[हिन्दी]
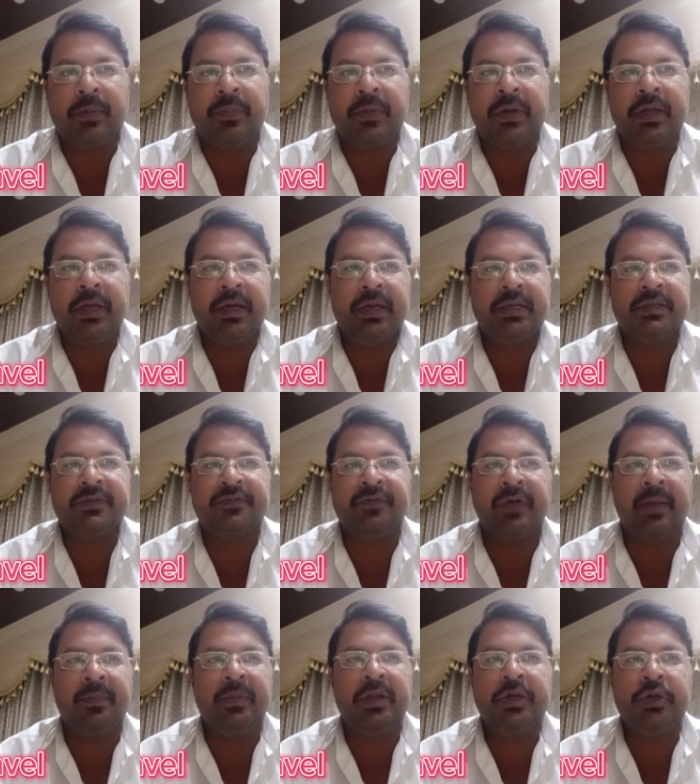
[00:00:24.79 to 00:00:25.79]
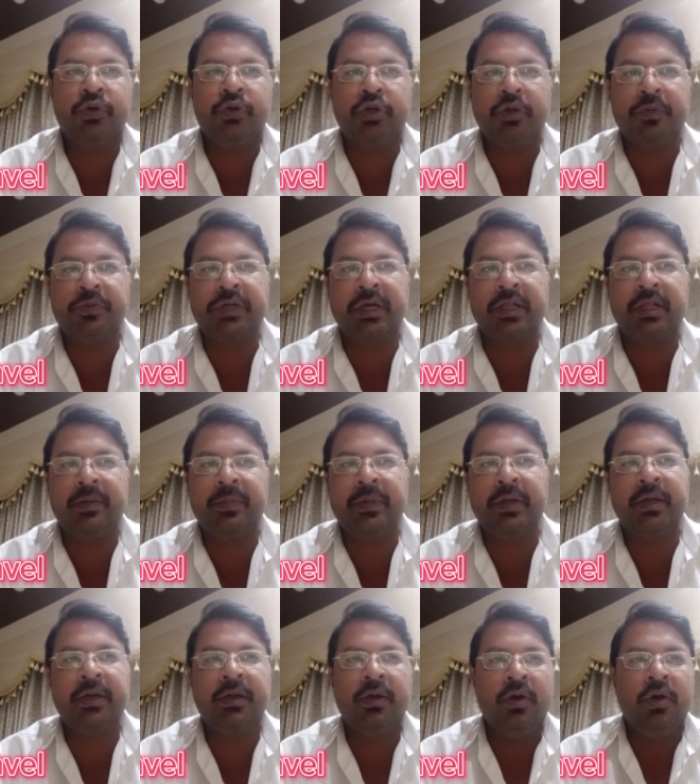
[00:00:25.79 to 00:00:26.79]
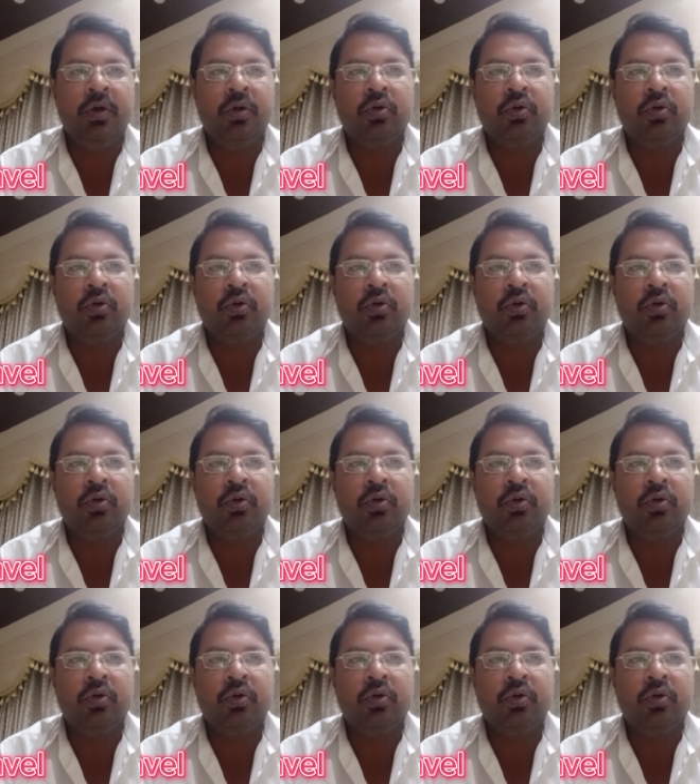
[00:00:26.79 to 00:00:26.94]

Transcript: अपने इस फैमिली यूट्यूब चैनल में